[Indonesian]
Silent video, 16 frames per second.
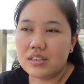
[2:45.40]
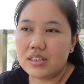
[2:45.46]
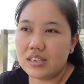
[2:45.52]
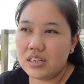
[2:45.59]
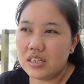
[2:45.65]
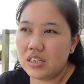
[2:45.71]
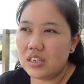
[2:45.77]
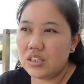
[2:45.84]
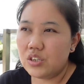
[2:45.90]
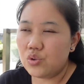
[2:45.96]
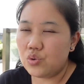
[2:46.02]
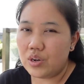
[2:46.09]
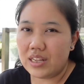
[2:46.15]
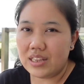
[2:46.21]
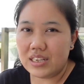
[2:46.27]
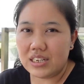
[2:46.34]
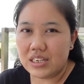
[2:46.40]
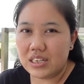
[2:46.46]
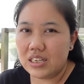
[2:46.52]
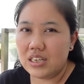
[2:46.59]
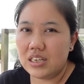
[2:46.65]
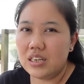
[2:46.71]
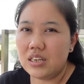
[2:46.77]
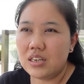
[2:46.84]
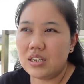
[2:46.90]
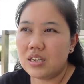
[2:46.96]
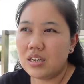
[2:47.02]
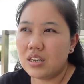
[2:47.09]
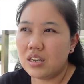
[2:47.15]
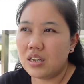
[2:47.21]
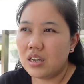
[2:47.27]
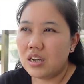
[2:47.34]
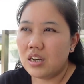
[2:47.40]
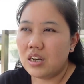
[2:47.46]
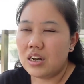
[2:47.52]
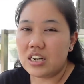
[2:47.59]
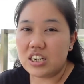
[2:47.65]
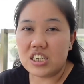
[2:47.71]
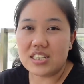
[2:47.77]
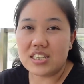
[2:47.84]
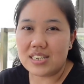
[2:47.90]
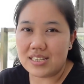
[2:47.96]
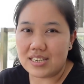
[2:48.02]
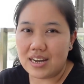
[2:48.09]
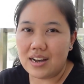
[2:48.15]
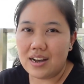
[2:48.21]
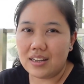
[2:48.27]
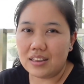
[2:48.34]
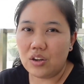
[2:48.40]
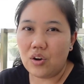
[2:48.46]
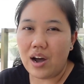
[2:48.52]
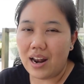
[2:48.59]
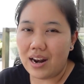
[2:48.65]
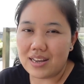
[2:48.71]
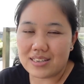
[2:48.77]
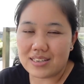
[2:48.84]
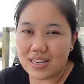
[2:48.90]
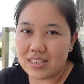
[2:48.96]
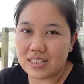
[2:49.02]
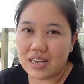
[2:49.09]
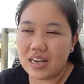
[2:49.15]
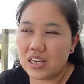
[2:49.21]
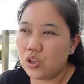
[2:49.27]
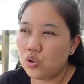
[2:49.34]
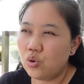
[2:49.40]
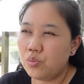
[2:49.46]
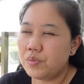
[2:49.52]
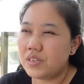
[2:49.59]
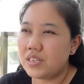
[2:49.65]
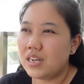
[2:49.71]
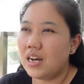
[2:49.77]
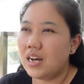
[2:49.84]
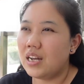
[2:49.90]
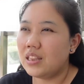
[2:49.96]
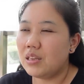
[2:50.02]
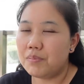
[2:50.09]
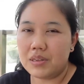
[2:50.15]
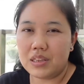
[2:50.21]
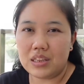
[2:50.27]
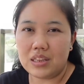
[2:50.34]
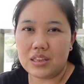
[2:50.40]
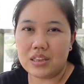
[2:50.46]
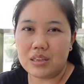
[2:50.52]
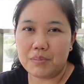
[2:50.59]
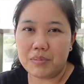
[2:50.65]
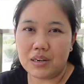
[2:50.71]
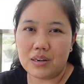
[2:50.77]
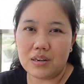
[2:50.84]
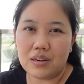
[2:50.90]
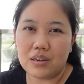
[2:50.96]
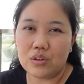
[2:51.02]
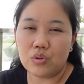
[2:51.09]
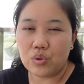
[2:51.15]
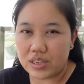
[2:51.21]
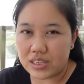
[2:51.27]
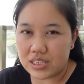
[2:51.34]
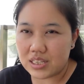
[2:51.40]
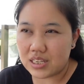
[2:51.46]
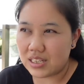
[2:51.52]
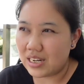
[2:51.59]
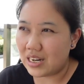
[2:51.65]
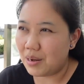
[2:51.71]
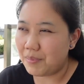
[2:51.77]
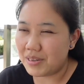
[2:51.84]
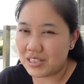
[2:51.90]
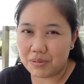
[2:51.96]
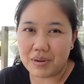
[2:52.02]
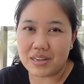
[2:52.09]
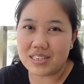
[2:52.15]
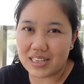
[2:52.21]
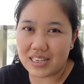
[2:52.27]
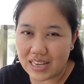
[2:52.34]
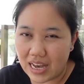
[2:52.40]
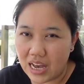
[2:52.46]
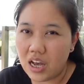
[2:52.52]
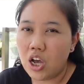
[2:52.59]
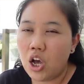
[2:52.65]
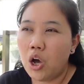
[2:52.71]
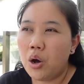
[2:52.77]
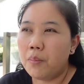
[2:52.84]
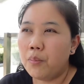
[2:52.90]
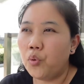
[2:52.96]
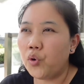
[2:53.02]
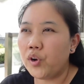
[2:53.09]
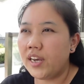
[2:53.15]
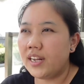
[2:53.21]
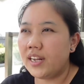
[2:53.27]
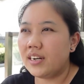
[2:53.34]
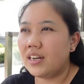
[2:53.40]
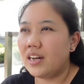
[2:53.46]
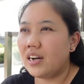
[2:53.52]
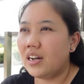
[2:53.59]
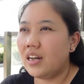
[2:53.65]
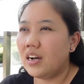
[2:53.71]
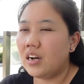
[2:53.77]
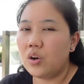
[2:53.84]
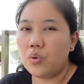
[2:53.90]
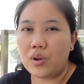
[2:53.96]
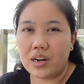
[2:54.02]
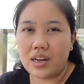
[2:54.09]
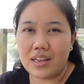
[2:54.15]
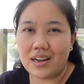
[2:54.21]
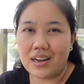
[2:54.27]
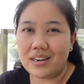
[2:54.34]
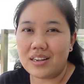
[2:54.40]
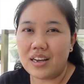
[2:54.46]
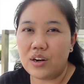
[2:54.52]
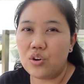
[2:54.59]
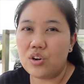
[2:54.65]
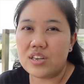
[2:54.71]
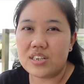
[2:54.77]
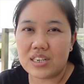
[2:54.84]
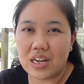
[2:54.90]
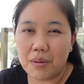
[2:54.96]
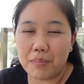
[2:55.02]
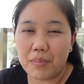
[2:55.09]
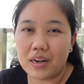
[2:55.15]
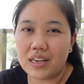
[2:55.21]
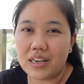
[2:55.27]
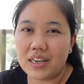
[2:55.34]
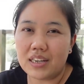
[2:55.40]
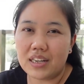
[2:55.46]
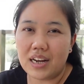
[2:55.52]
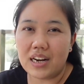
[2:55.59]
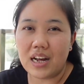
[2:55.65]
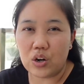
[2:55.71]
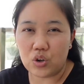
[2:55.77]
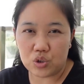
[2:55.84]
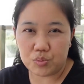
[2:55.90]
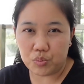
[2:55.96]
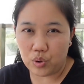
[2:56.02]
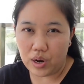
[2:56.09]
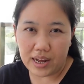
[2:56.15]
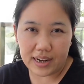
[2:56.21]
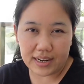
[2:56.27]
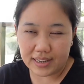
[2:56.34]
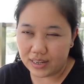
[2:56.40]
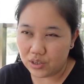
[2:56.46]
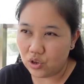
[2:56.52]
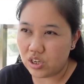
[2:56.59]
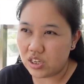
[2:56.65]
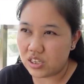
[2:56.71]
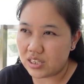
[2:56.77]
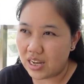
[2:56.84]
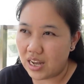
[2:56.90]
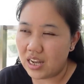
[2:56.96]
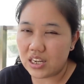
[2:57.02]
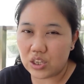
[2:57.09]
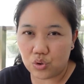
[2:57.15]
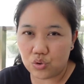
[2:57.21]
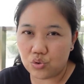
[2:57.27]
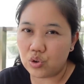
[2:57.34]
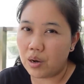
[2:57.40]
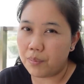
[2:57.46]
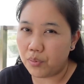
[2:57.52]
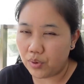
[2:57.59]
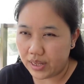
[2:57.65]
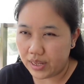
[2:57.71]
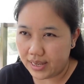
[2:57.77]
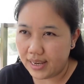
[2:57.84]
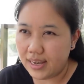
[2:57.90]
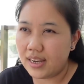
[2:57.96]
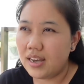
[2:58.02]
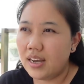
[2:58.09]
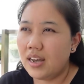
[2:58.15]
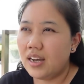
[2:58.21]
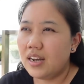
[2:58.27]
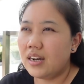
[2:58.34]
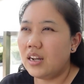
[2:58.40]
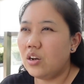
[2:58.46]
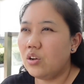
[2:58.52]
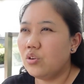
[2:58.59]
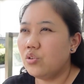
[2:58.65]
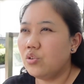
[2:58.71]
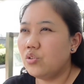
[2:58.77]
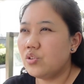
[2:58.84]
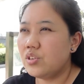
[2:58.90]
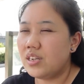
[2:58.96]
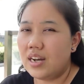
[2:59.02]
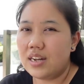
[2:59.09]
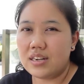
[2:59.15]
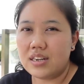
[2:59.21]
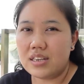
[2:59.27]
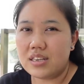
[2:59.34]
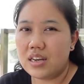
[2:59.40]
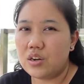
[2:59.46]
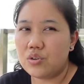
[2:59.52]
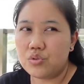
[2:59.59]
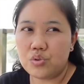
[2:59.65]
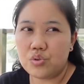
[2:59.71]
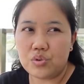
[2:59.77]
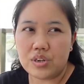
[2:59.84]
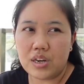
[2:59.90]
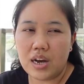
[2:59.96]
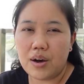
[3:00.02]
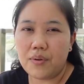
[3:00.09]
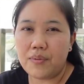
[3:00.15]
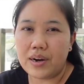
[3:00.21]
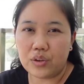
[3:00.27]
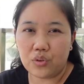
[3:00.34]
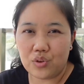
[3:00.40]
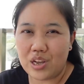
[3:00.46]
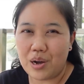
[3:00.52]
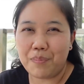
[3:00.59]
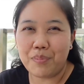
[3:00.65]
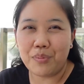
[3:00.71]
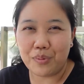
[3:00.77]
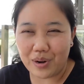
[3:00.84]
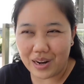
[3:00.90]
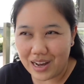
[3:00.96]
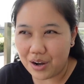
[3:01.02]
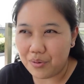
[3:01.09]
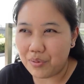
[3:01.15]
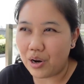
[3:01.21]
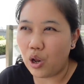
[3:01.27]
Jadi surat ini reasonnya atau alasannya itu bisa teman-teman tulis secara masing-masing ya mungkin karena keluarga yang di Indonesia menginginkan harus pulang ke Indonesia itu juga boleh kalau seandainya sudah waktunya pulang